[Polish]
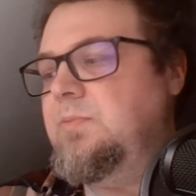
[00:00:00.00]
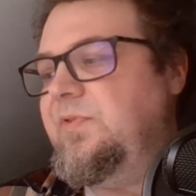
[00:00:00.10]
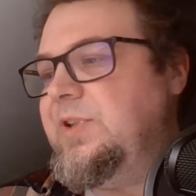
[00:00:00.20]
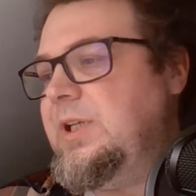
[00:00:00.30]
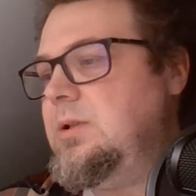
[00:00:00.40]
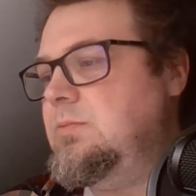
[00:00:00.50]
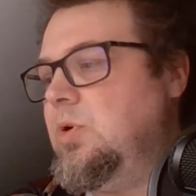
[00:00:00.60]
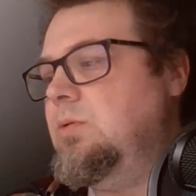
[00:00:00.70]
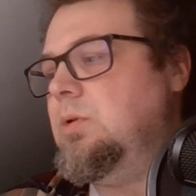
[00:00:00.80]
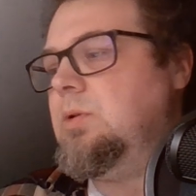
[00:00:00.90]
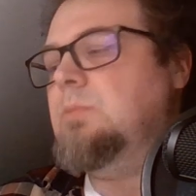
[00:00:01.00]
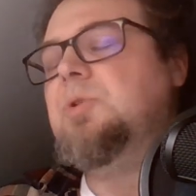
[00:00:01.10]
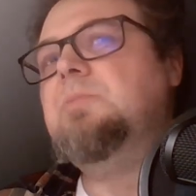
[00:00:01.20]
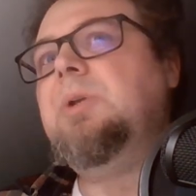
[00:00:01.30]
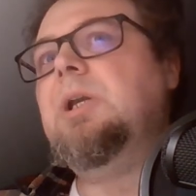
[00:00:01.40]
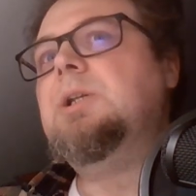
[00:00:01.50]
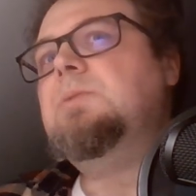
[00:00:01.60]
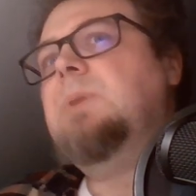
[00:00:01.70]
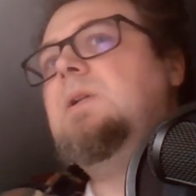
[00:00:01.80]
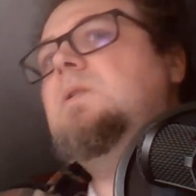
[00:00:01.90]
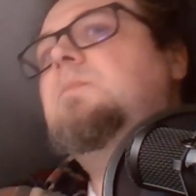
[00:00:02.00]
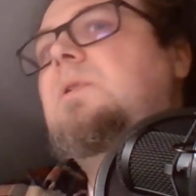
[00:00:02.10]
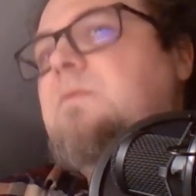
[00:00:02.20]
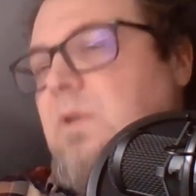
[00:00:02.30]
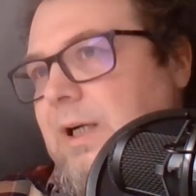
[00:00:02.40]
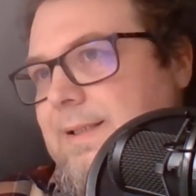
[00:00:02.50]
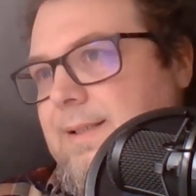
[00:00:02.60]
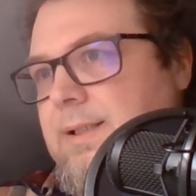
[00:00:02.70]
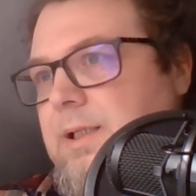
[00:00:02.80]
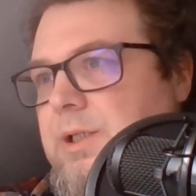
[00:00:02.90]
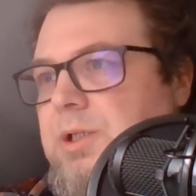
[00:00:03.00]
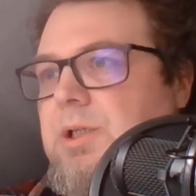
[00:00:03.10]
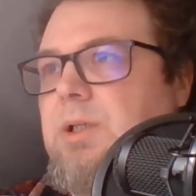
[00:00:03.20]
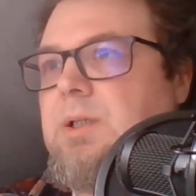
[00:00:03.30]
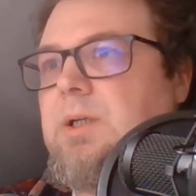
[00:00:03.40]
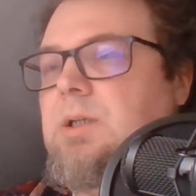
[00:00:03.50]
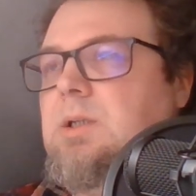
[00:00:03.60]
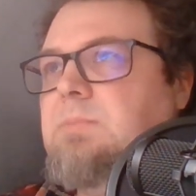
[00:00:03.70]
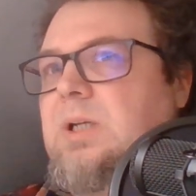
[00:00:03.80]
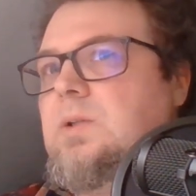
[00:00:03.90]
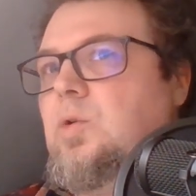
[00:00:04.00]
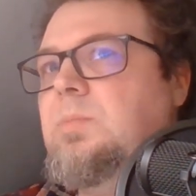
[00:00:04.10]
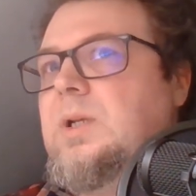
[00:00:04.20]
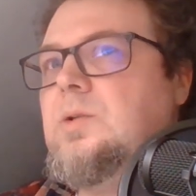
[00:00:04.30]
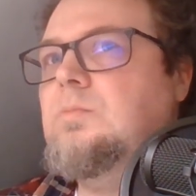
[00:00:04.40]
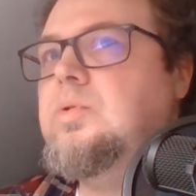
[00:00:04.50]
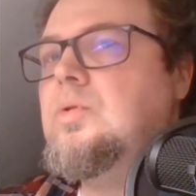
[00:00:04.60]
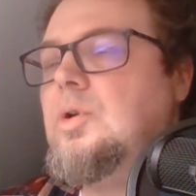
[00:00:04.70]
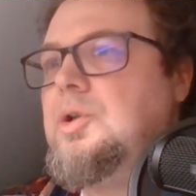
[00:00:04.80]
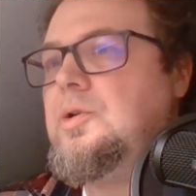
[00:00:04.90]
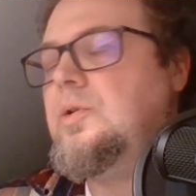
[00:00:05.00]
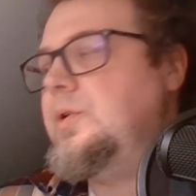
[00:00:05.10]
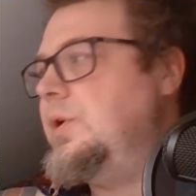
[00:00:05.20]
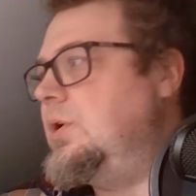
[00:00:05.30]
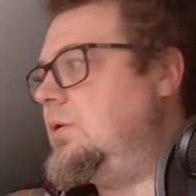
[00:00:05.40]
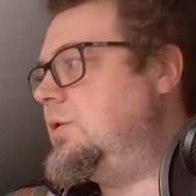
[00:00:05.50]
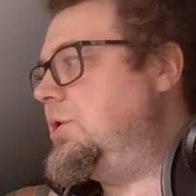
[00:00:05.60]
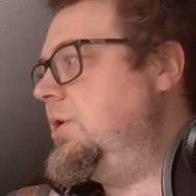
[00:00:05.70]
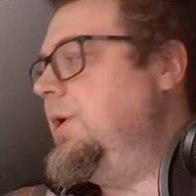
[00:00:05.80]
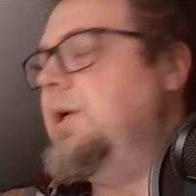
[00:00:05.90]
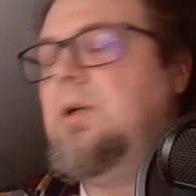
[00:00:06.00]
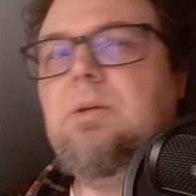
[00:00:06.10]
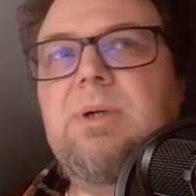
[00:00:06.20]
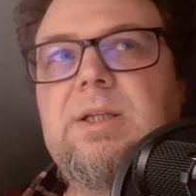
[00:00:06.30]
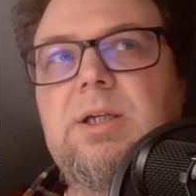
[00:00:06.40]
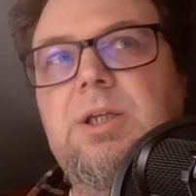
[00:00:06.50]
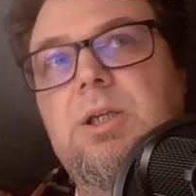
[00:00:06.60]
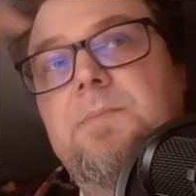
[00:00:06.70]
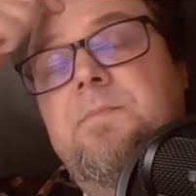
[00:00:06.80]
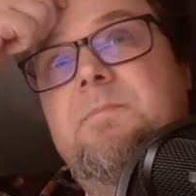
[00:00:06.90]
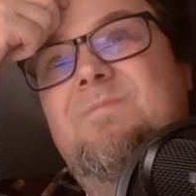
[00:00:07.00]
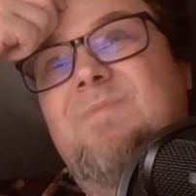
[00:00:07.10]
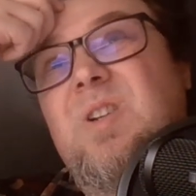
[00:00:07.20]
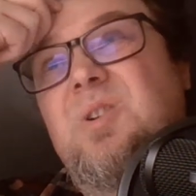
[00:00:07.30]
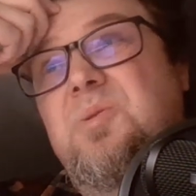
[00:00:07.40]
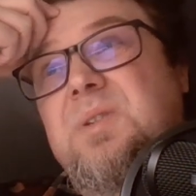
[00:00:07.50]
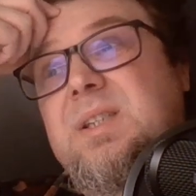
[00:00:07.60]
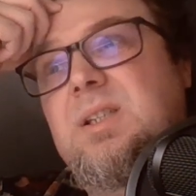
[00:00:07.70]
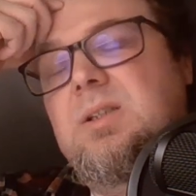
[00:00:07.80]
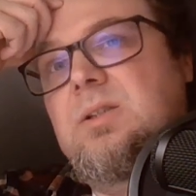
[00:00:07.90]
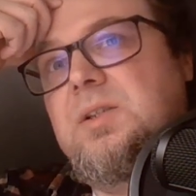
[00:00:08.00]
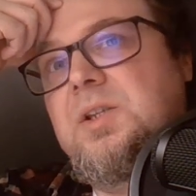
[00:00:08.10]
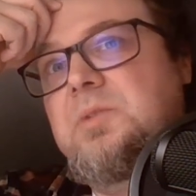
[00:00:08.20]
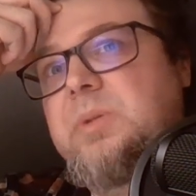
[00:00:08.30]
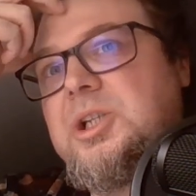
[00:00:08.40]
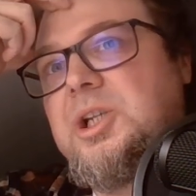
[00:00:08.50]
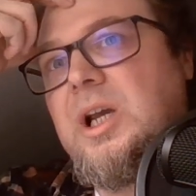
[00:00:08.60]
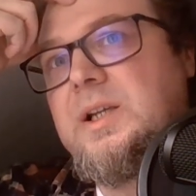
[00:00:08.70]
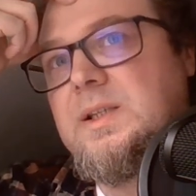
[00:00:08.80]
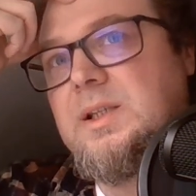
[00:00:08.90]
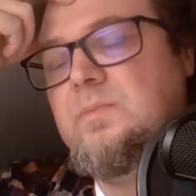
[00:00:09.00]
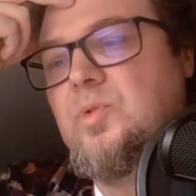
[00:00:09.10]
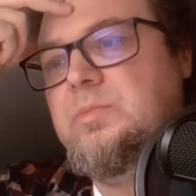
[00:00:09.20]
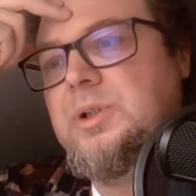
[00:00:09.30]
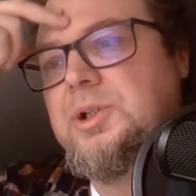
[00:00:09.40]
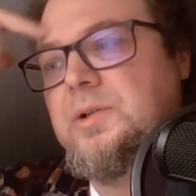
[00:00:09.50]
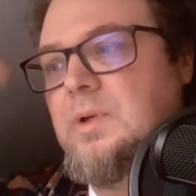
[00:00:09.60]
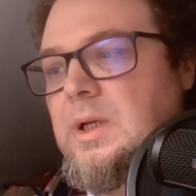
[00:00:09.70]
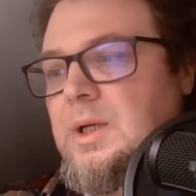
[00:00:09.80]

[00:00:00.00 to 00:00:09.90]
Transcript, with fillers: wtedy mogło to brzmieć bardzo prowokacyjnie i tak bardzo obrazoburczo i ktoś, kto ma taki mm, gust dosyć mieszczański mógłby się